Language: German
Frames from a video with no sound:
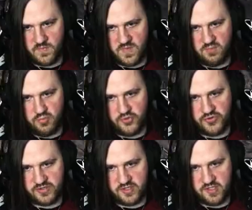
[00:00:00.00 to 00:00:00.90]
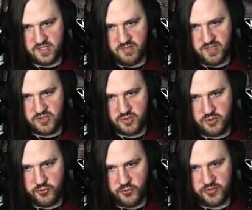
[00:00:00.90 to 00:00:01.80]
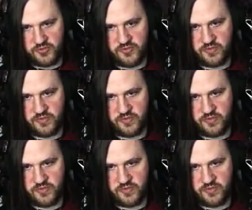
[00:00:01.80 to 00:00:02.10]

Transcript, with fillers: Der Boss hat gerade ja, einen Menschen so getötet.